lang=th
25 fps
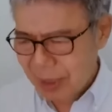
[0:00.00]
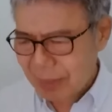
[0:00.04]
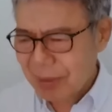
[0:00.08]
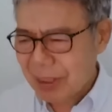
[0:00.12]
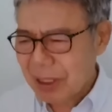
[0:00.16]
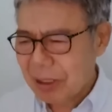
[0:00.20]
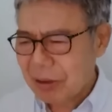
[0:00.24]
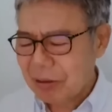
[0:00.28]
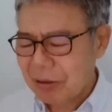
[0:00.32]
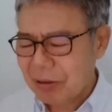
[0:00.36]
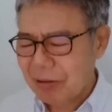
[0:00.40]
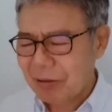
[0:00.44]
ถ้า
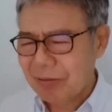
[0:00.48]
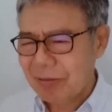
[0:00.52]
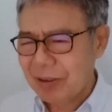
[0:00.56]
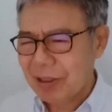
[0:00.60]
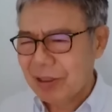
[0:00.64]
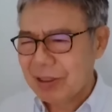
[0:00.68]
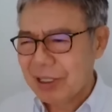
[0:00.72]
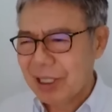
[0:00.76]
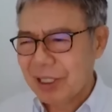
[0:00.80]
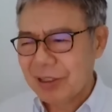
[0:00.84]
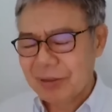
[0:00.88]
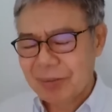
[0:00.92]
ไปดู
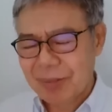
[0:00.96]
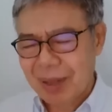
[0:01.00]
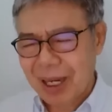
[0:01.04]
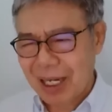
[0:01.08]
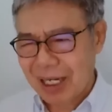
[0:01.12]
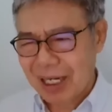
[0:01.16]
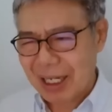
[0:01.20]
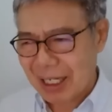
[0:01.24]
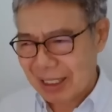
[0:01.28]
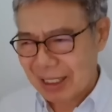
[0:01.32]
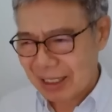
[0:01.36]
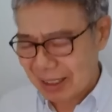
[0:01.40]
futures
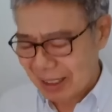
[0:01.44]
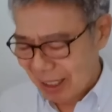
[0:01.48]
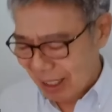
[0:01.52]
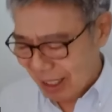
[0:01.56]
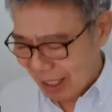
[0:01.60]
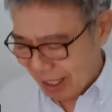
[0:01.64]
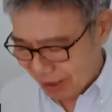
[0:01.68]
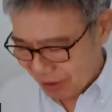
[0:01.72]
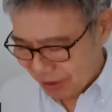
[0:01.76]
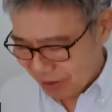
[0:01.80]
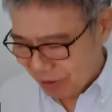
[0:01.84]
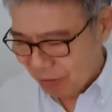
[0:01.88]
market ต
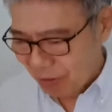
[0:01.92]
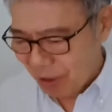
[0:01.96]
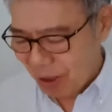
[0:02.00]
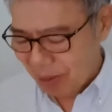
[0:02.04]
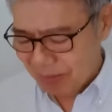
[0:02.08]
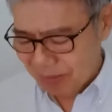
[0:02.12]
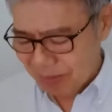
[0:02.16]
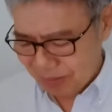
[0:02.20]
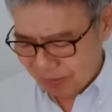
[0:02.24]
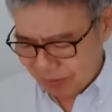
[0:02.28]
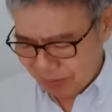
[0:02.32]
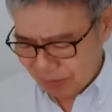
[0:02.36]
ลาด
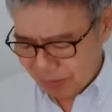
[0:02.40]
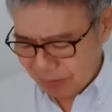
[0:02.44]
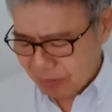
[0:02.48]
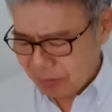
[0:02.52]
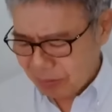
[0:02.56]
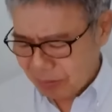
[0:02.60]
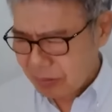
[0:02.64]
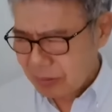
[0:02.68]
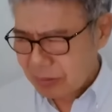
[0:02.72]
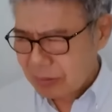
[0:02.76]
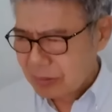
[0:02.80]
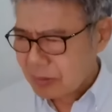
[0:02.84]
swap
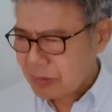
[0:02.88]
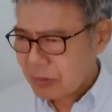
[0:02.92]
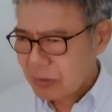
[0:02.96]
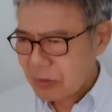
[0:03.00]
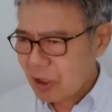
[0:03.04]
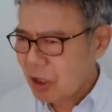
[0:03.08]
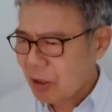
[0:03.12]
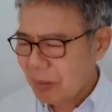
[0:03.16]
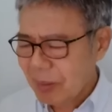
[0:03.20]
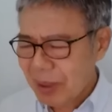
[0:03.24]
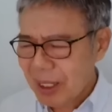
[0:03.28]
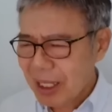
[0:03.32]

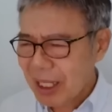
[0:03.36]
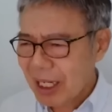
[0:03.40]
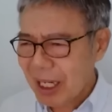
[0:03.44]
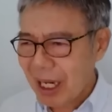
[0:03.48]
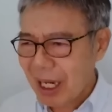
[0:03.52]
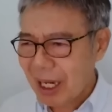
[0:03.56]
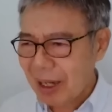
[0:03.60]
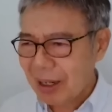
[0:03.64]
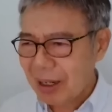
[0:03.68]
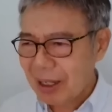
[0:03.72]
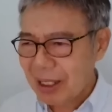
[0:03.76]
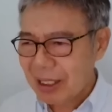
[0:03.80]
อเมริ
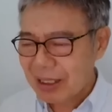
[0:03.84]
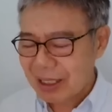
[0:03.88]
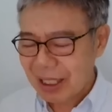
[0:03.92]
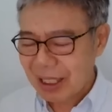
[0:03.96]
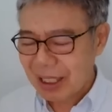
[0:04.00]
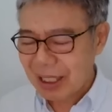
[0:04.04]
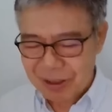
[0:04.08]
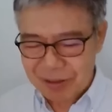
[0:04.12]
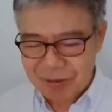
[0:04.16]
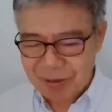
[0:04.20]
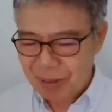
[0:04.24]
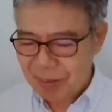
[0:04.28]
กาต
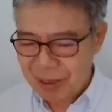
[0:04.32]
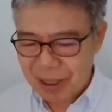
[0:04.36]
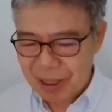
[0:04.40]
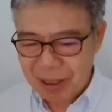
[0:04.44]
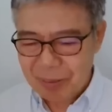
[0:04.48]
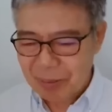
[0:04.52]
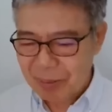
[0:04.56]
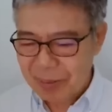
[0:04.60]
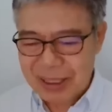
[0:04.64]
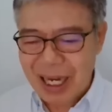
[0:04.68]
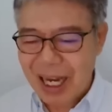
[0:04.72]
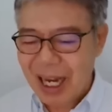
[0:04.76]
ลาดว่าเหมือน
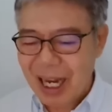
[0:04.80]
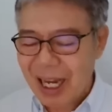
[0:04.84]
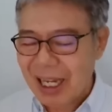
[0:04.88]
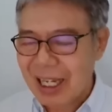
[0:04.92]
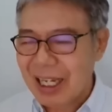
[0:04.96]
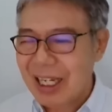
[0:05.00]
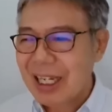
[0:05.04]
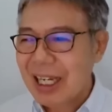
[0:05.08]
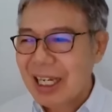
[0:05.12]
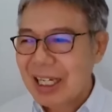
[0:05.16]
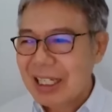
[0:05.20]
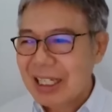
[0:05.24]
กันไม่ใช่
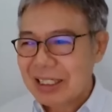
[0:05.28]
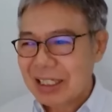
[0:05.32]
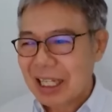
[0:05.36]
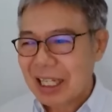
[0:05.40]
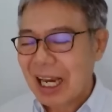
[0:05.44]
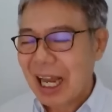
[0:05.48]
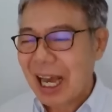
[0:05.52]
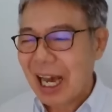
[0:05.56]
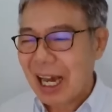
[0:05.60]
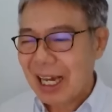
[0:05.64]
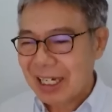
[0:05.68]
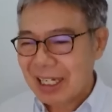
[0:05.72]
ต
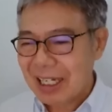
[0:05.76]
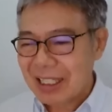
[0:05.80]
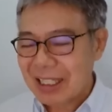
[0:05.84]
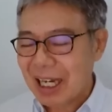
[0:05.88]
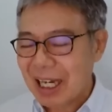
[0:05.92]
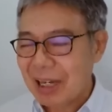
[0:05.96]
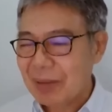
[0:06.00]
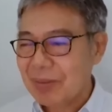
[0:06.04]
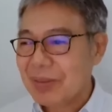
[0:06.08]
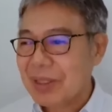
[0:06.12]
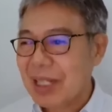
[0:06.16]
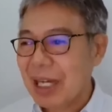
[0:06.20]
ลาดเนี่ย
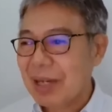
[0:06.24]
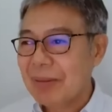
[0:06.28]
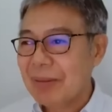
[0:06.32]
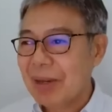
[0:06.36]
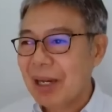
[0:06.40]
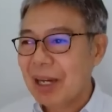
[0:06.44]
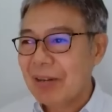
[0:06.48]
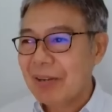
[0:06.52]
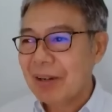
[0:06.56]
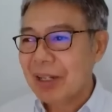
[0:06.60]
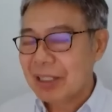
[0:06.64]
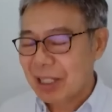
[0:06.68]
ทำใจไป
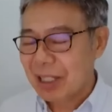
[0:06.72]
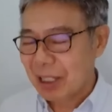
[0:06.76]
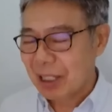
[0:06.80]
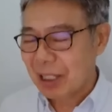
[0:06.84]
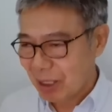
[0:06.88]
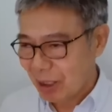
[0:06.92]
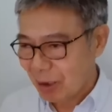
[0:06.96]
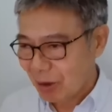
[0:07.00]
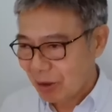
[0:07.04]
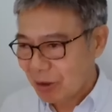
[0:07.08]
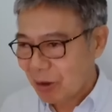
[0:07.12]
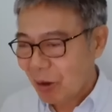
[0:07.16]
แล้วว่าจะ
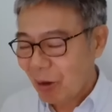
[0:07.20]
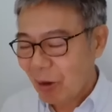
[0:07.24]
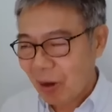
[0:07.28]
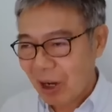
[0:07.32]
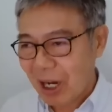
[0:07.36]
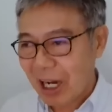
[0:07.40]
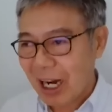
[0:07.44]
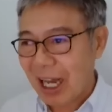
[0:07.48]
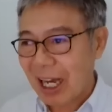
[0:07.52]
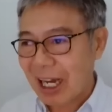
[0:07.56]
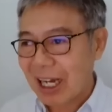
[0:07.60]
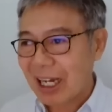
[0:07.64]
ลดห
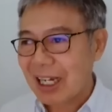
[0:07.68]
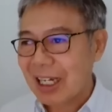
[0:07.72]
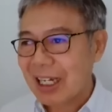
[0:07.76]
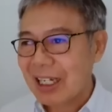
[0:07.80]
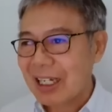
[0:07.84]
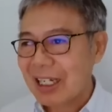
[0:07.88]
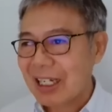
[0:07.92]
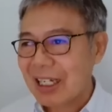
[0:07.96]
กครั้ง